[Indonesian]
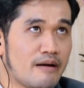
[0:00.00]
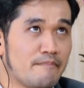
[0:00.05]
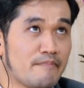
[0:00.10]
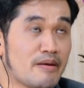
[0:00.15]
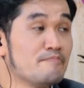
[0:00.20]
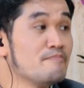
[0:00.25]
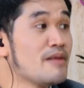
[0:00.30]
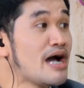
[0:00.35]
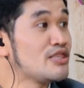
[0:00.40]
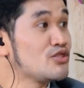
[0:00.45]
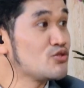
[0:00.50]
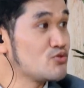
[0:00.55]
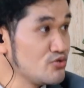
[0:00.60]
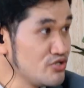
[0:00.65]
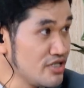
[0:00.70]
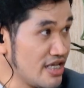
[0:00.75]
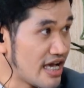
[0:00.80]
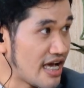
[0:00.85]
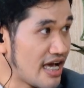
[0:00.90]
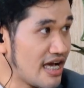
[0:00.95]

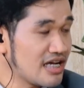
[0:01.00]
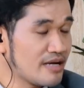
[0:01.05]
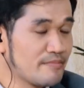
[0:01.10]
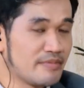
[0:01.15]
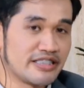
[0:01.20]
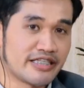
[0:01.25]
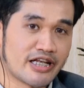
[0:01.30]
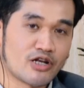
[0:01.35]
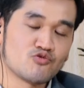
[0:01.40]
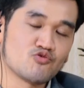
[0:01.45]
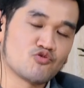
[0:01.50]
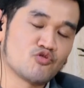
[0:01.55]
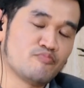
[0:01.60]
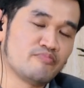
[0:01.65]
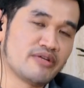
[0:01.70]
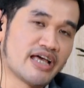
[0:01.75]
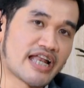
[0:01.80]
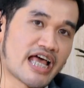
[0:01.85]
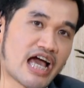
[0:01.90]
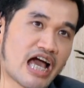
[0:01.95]
membantunya Kementerian Hukum
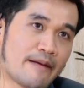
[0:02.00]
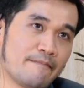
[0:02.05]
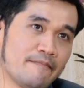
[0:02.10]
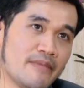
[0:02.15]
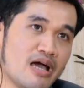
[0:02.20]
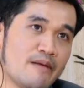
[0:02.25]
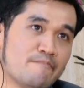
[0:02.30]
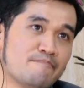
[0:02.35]
dan HAM